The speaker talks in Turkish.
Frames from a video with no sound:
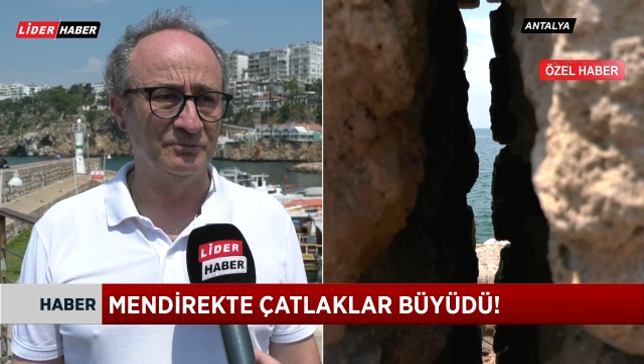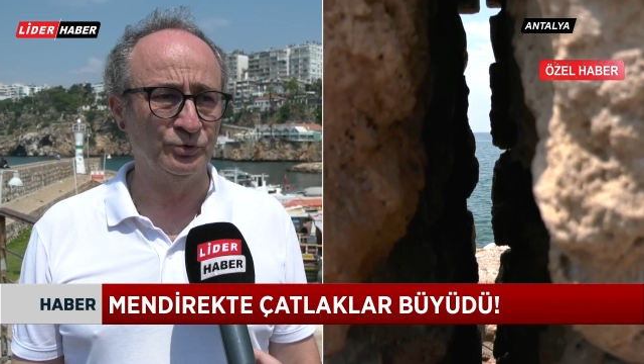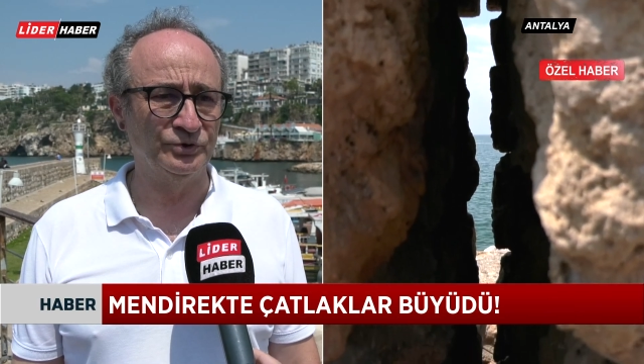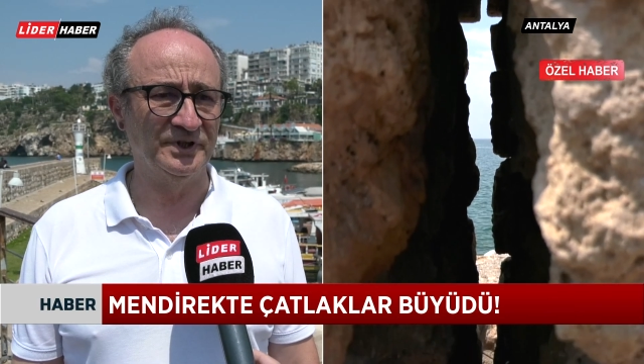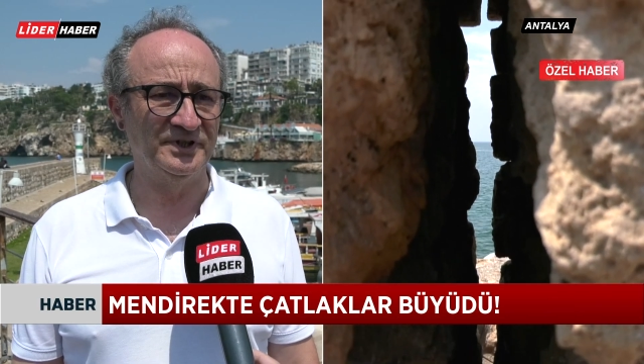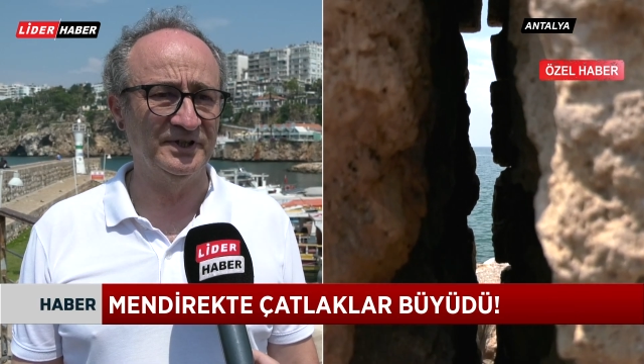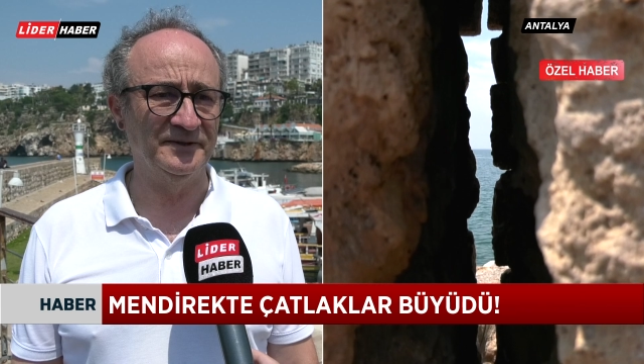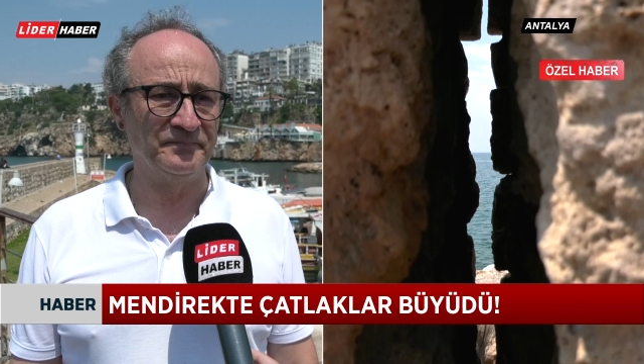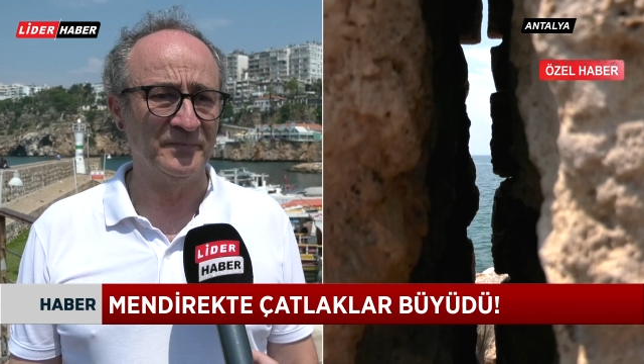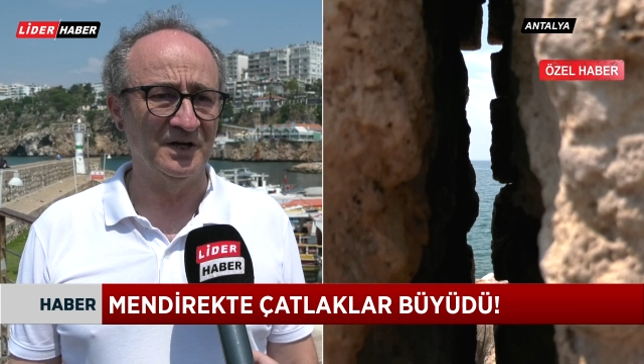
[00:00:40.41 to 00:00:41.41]

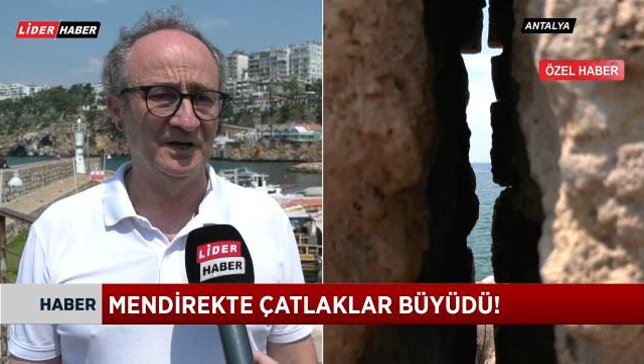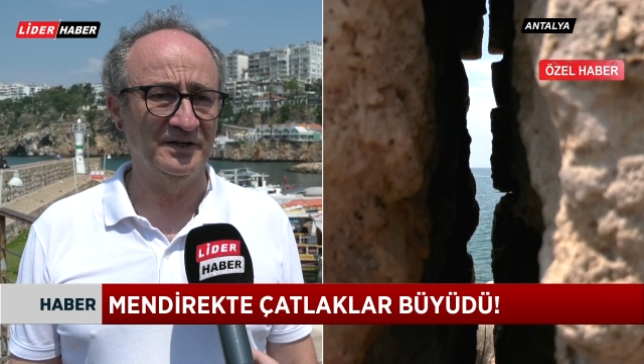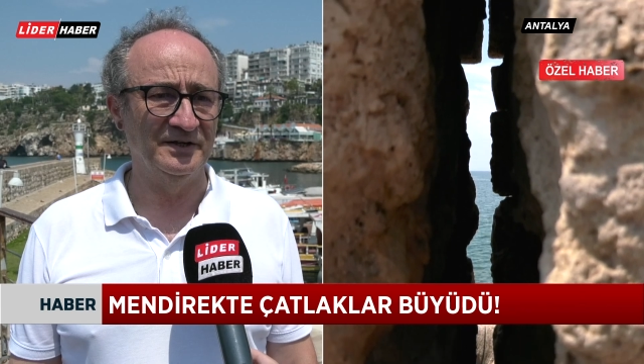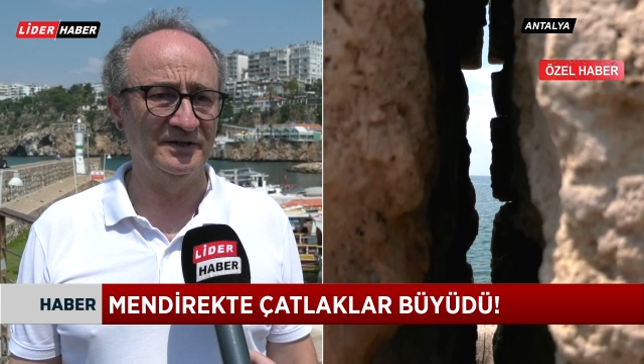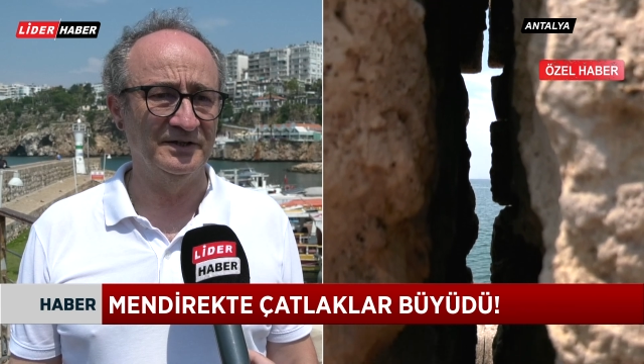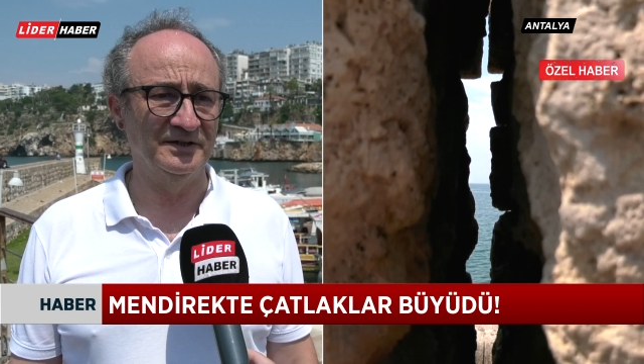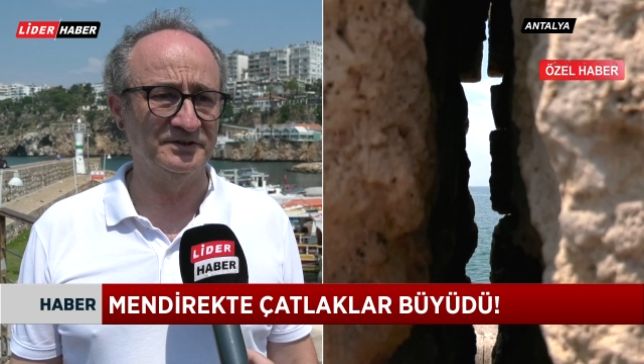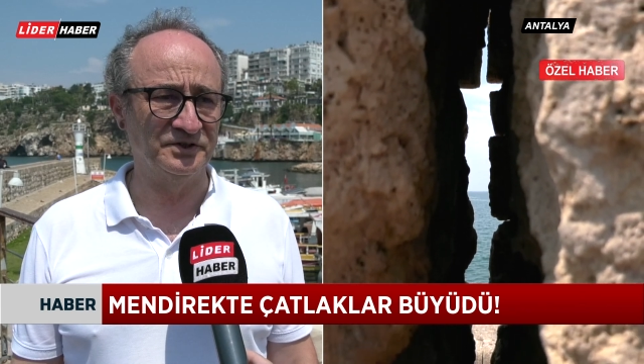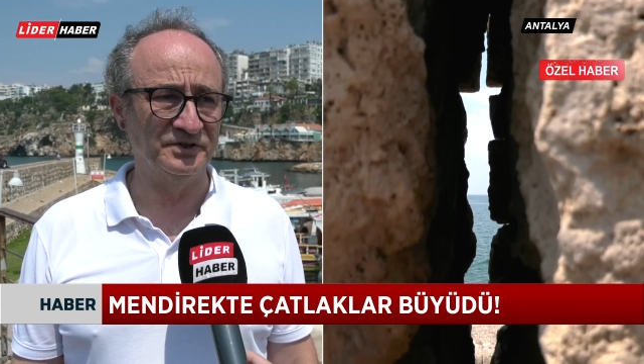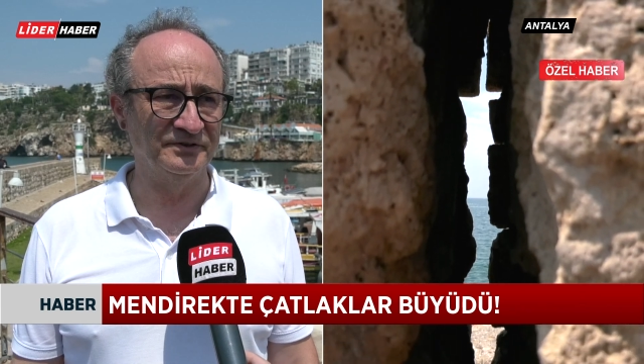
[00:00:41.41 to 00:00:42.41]
Buradaki e,
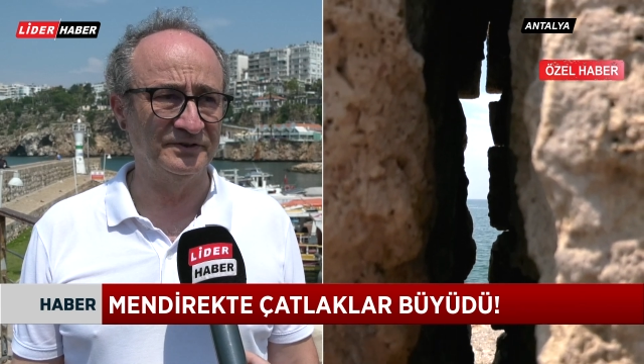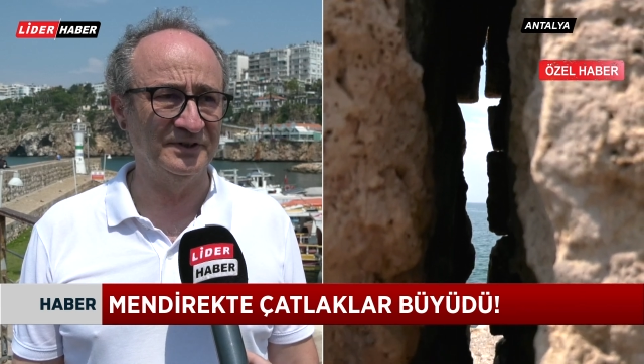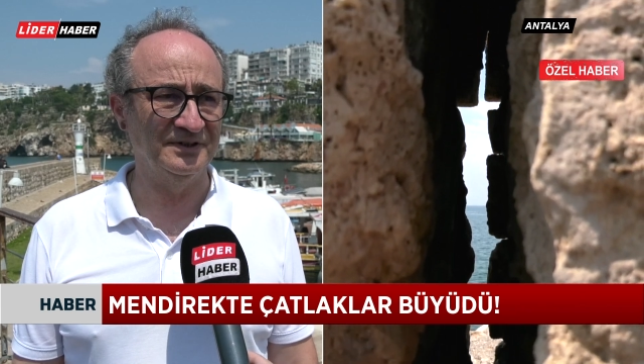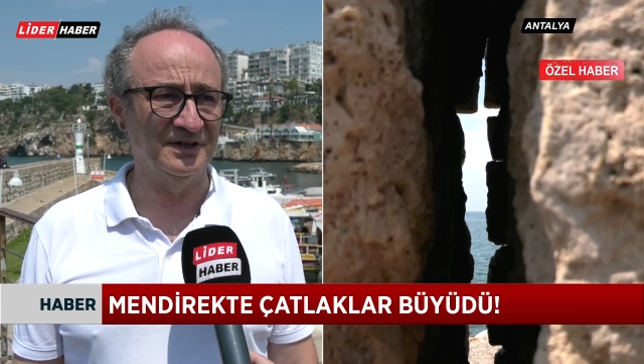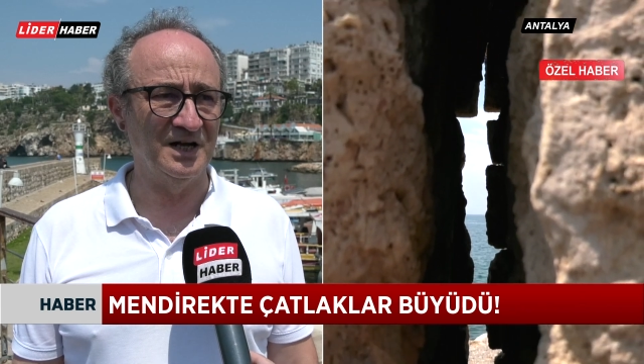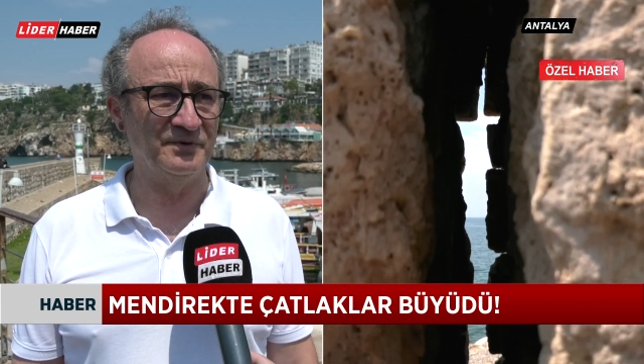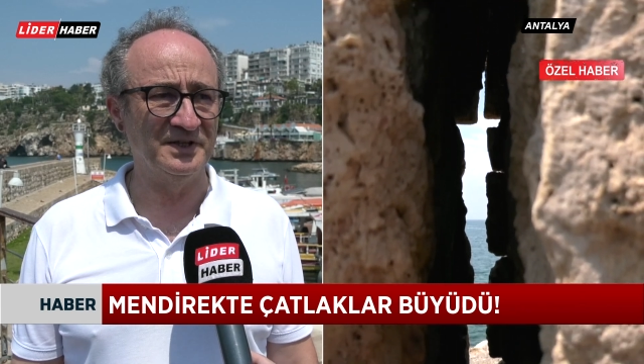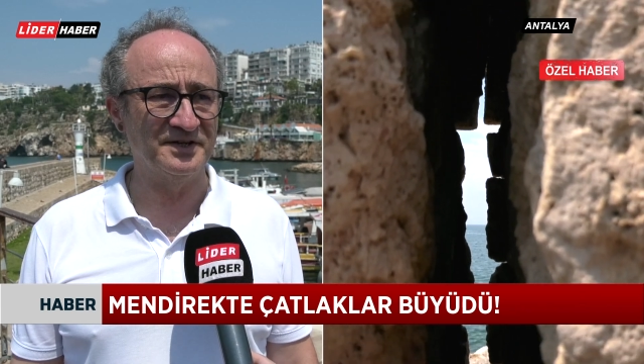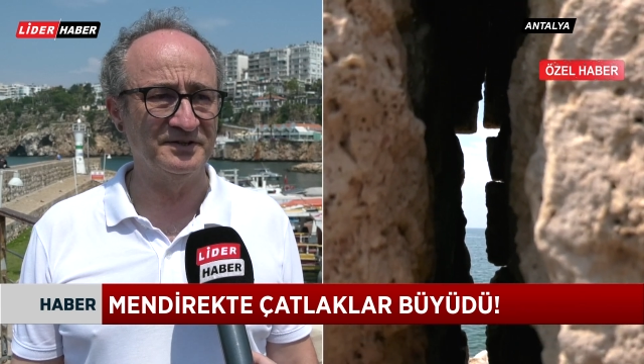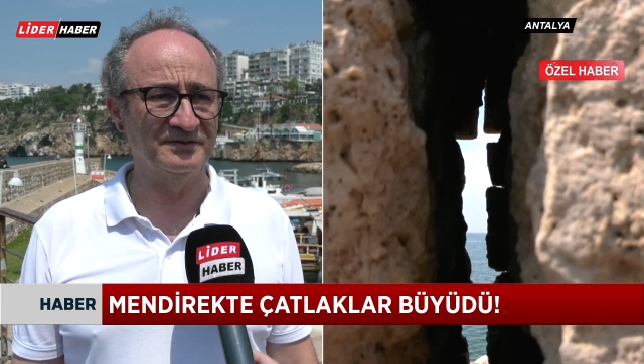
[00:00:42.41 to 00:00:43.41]
sıkıntı
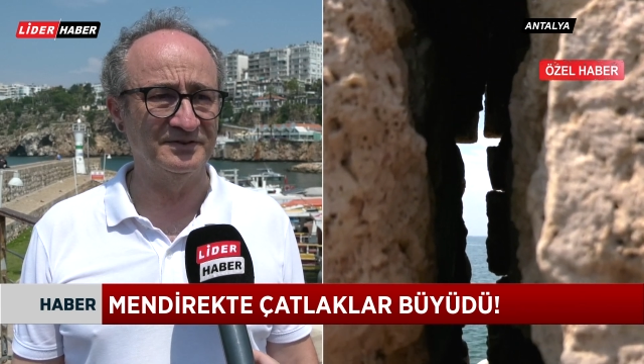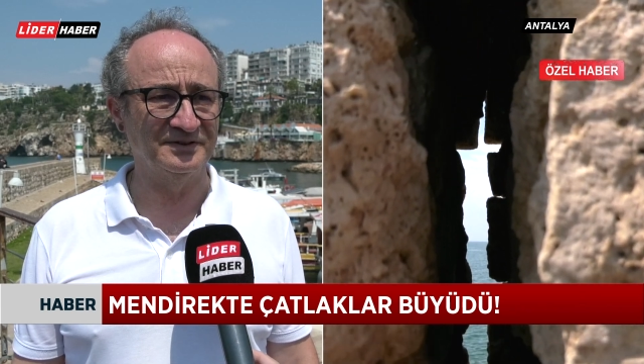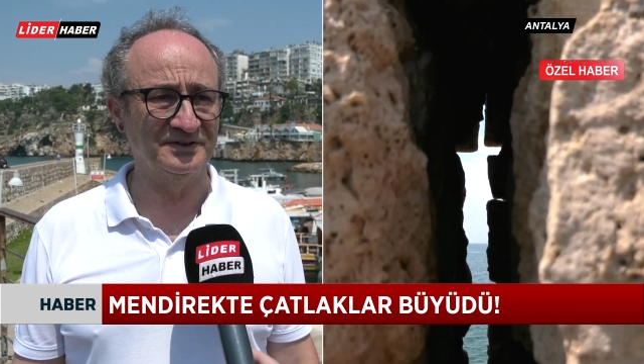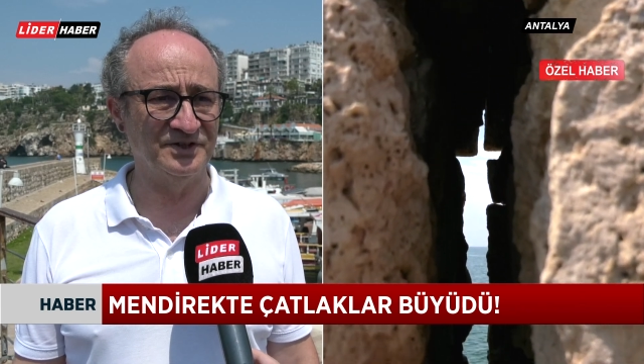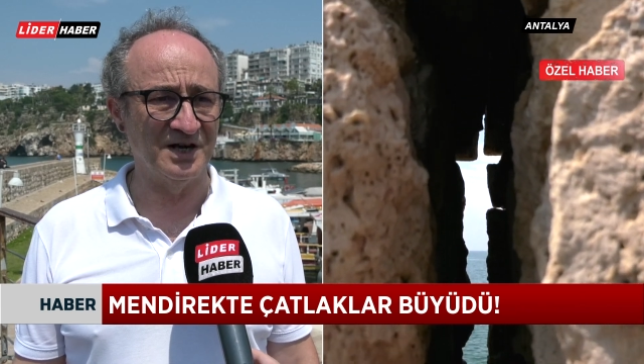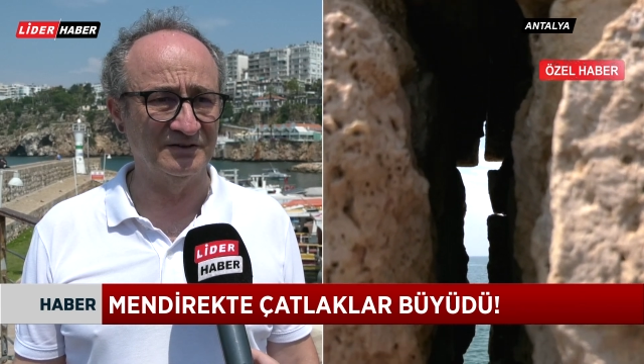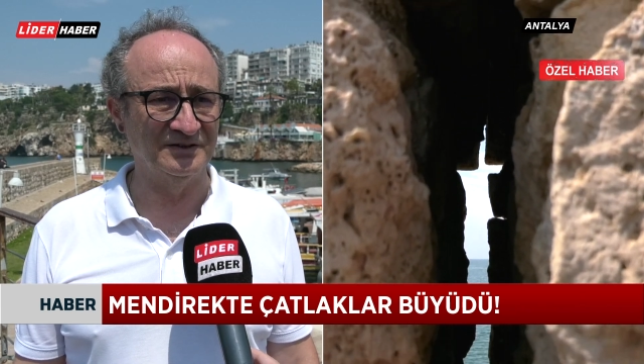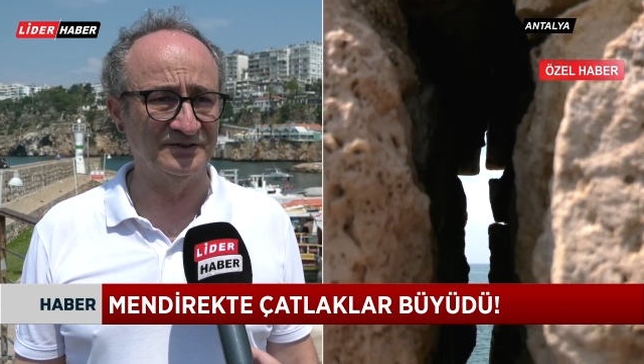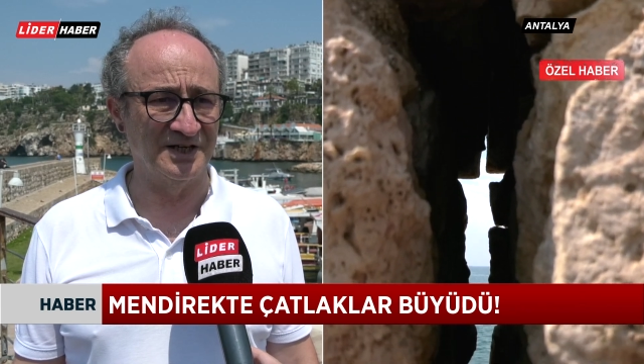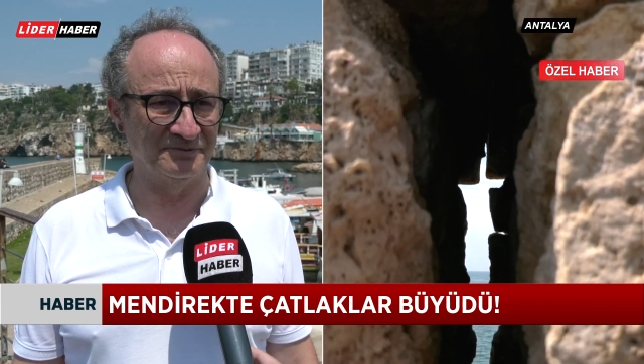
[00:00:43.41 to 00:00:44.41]
havaların
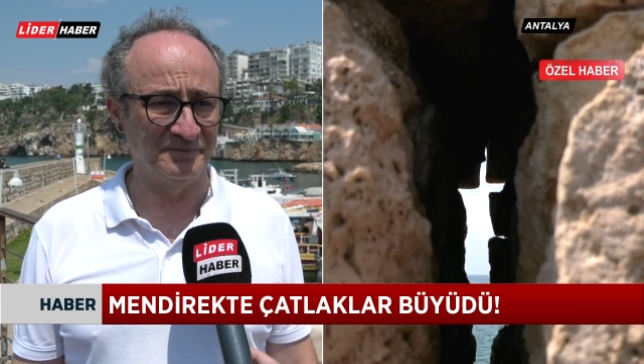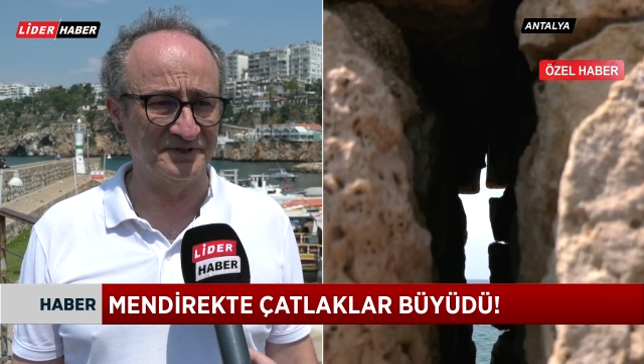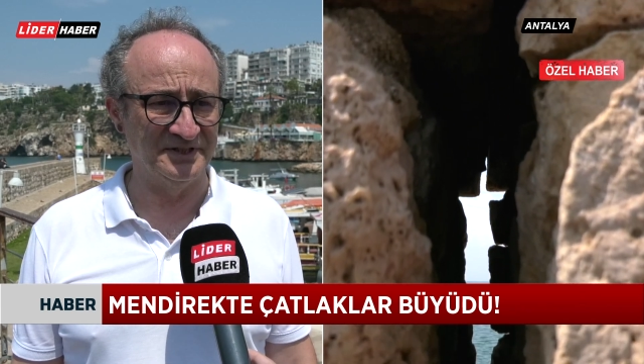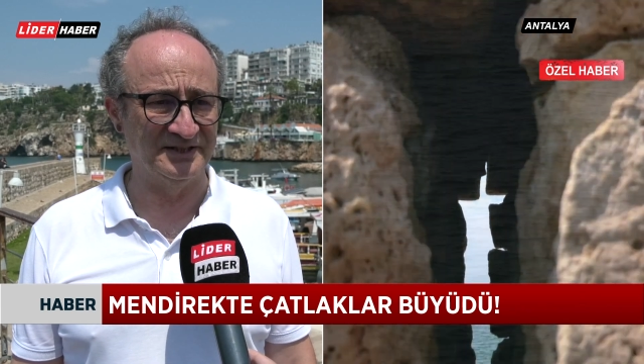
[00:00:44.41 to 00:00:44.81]
sıcaklığın artması,